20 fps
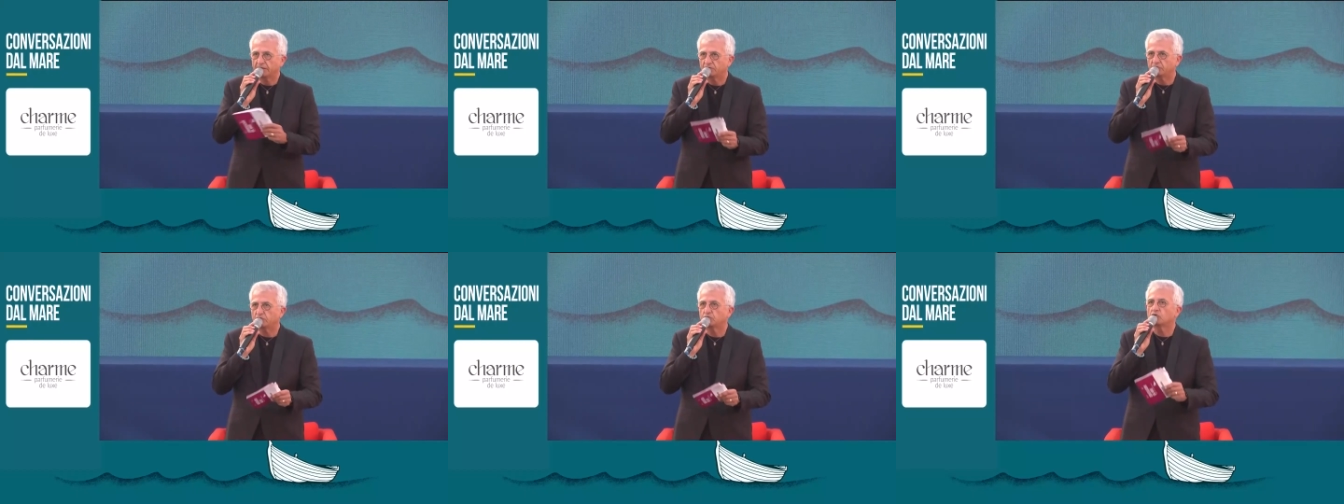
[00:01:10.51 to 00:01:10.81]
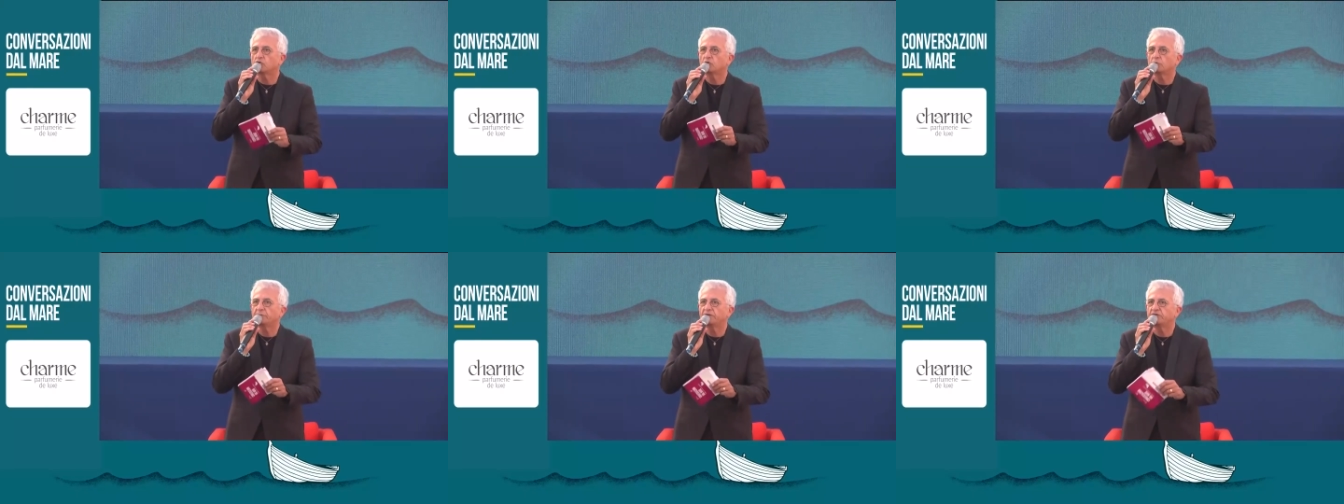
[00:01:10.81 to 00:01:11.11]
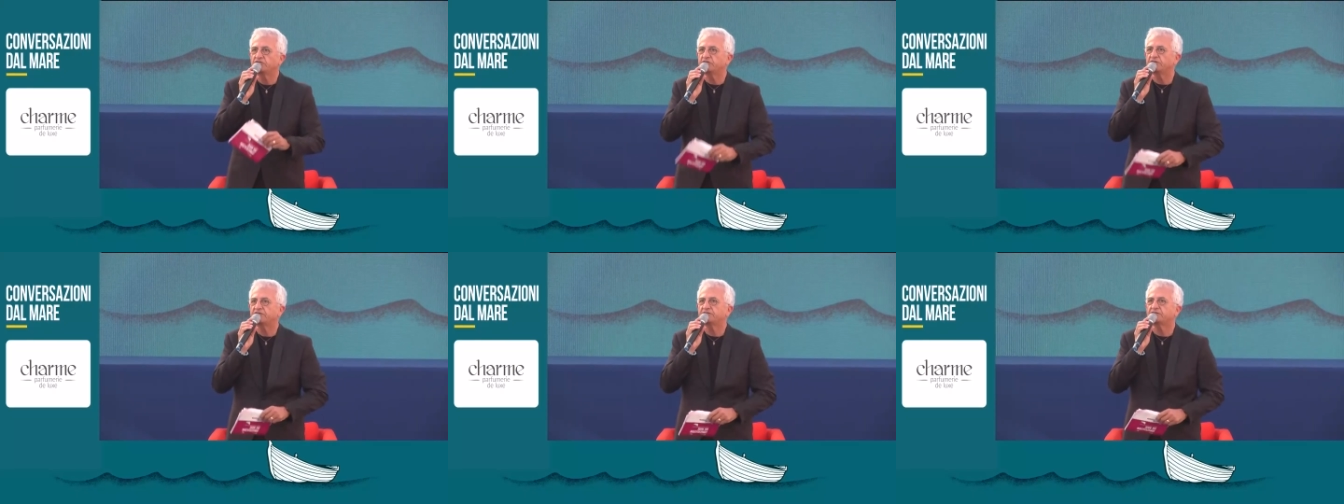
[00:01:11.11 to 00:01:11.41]
su
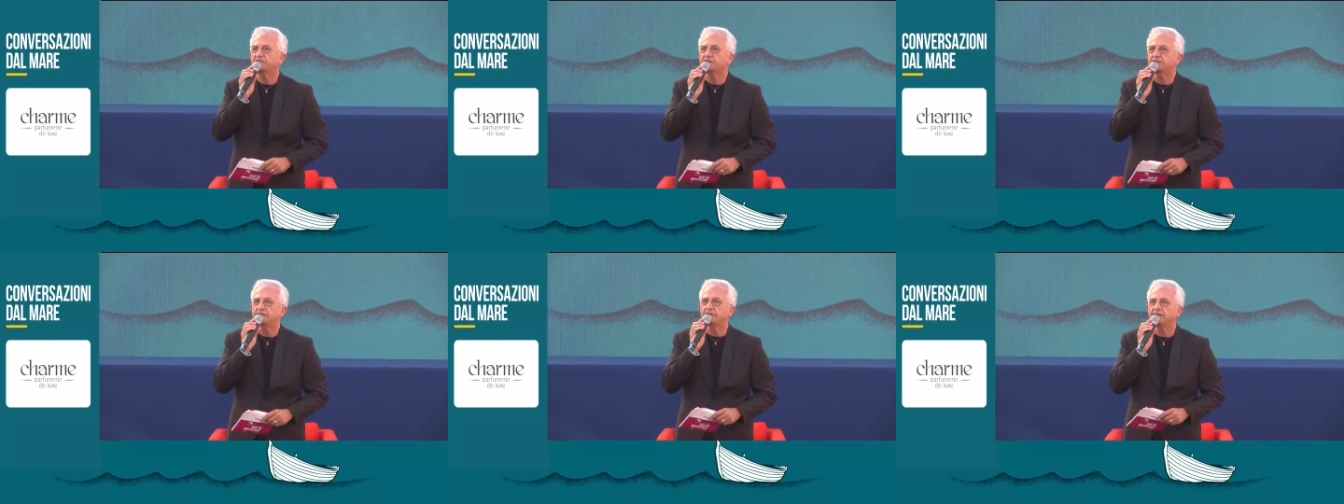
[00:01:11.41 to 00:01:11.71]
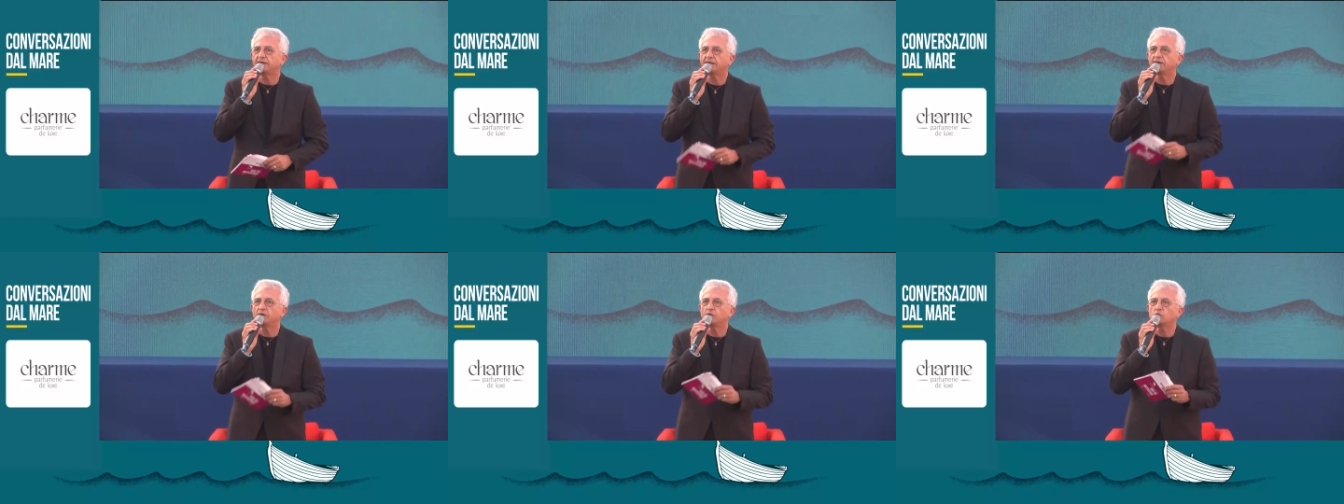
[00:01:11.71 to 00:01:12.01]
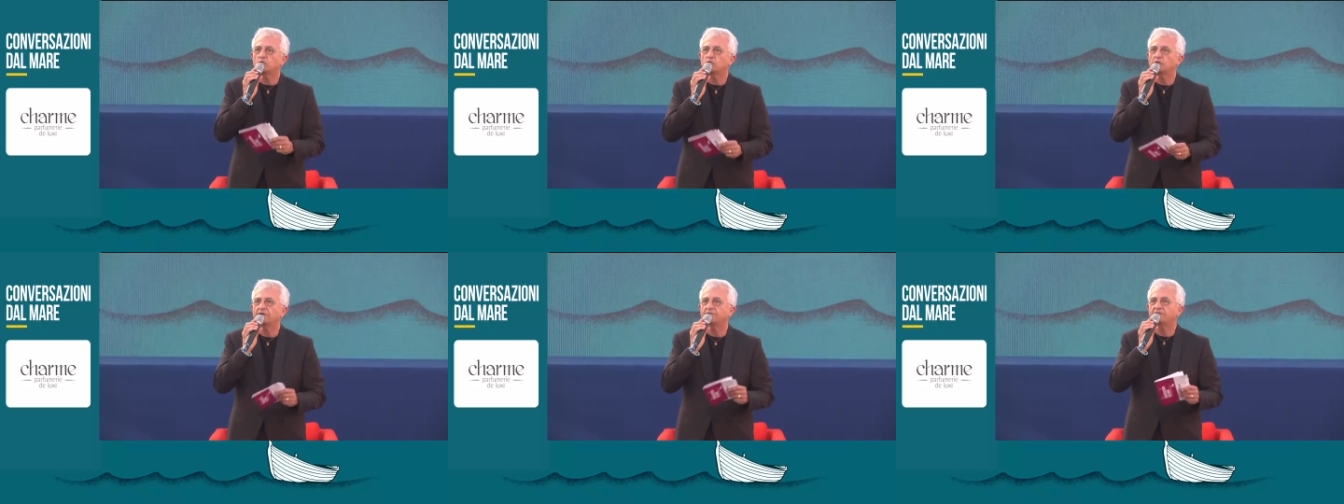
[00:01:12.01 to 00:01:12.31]
come gestire
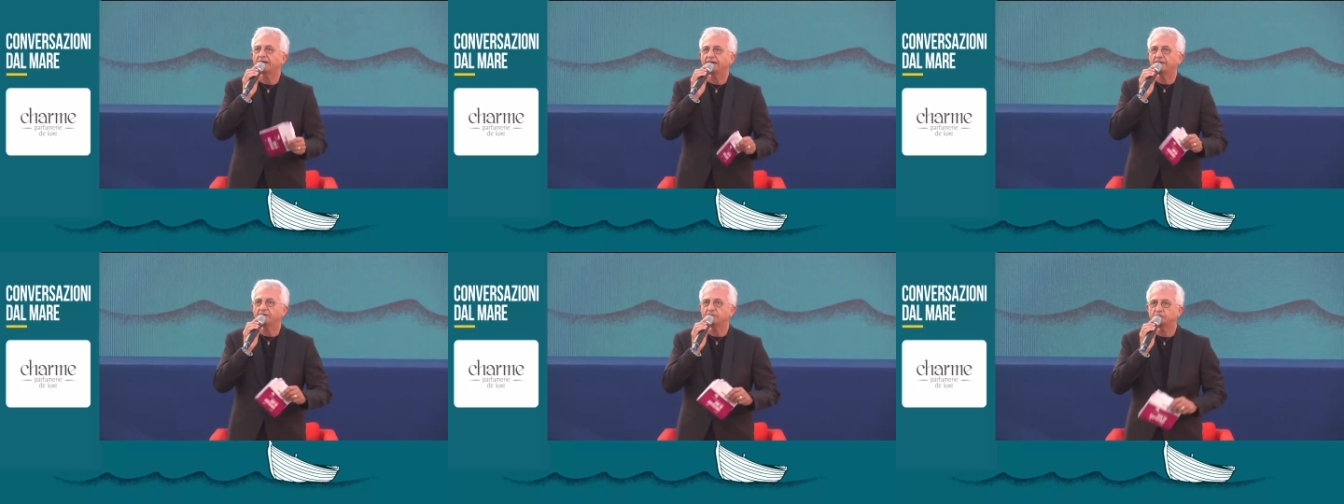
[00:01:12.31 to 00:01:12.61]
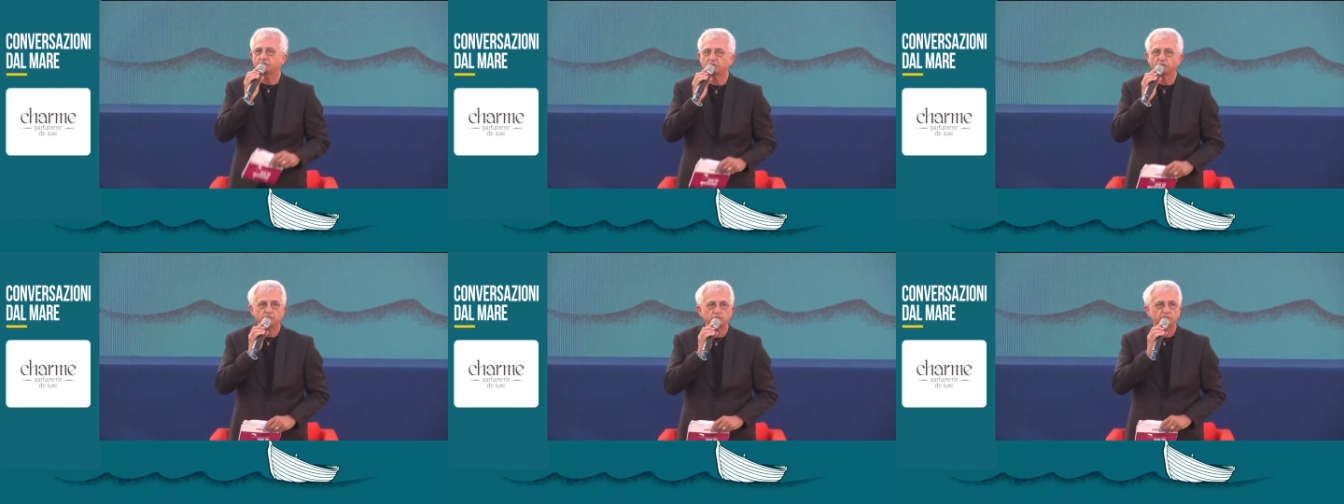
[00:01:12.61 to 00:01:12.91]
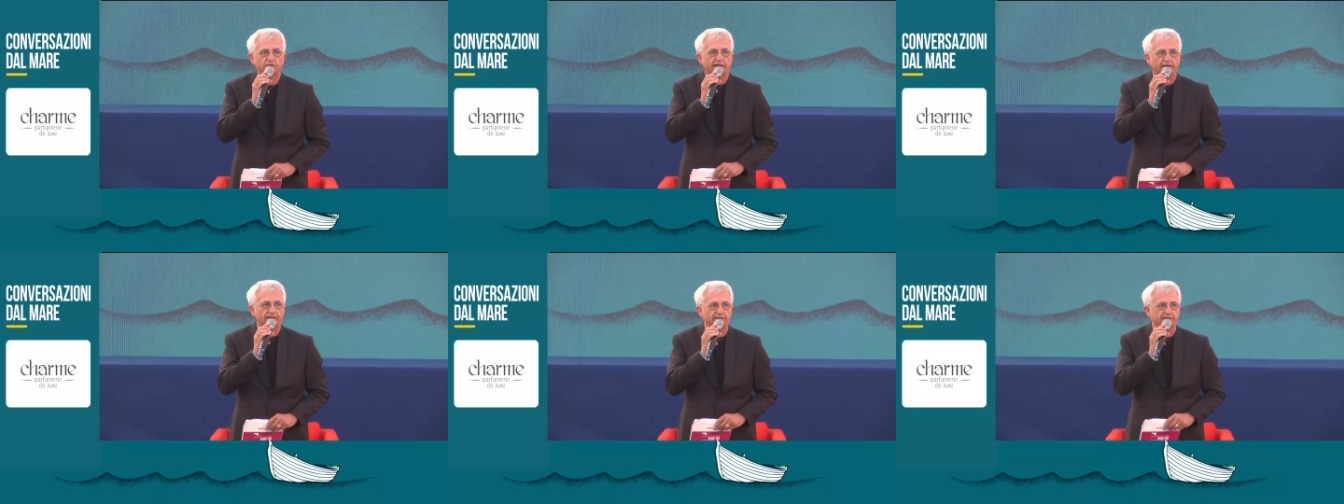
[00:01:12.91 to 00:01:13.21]
un evento,
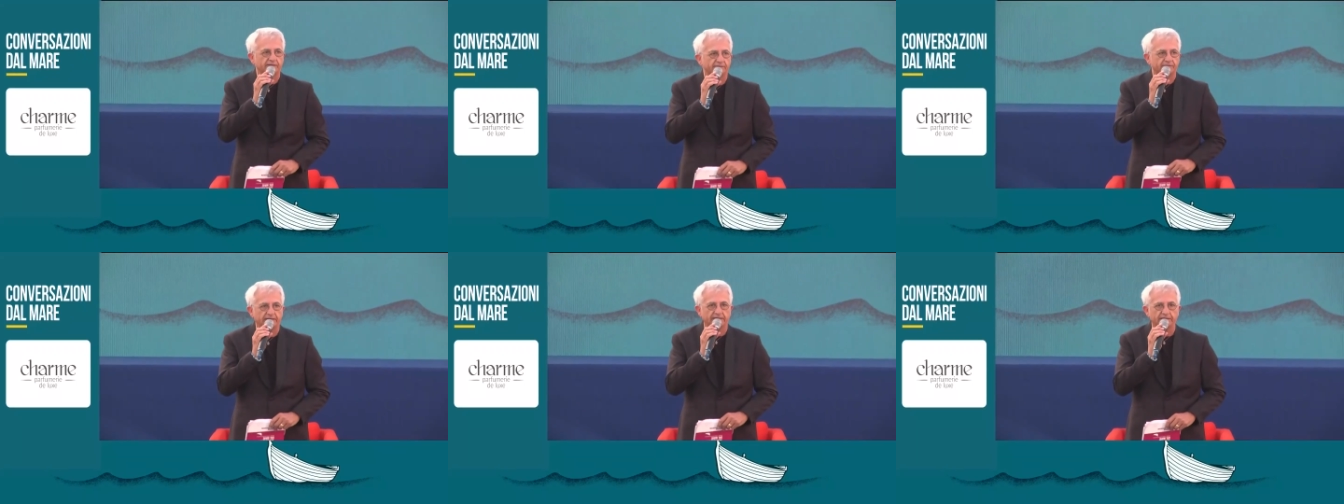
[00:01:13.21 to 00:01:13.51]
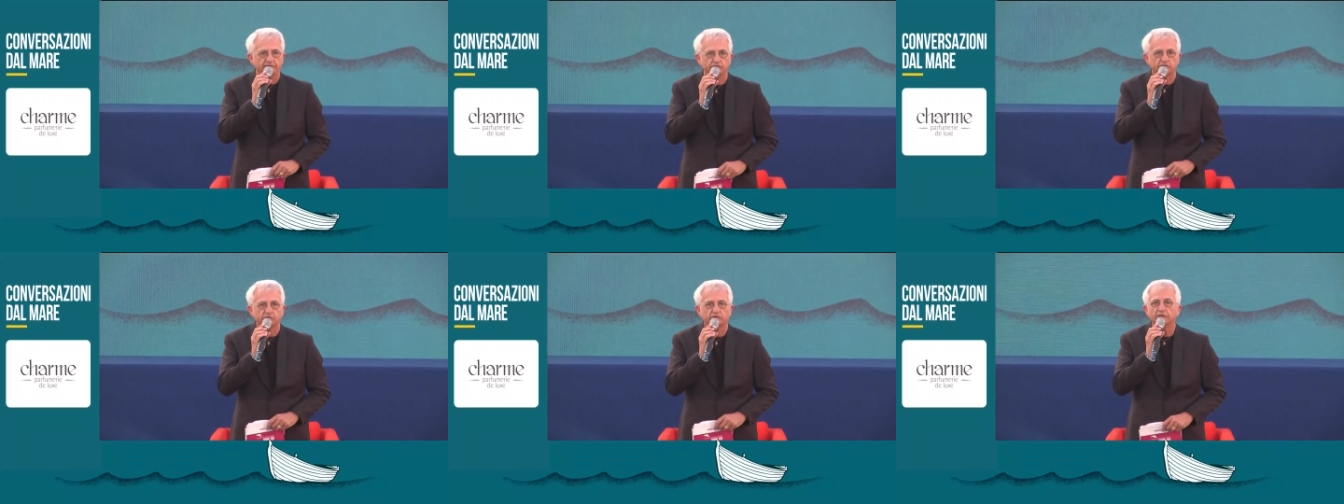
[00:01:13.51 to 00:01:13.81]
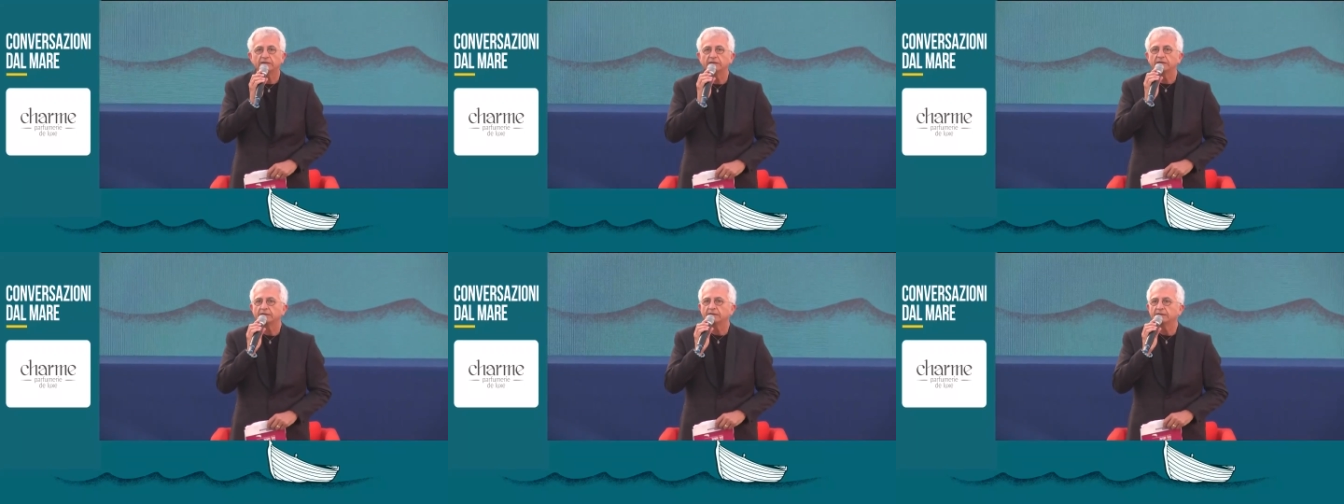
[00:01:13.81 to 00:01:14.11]
un grande evento.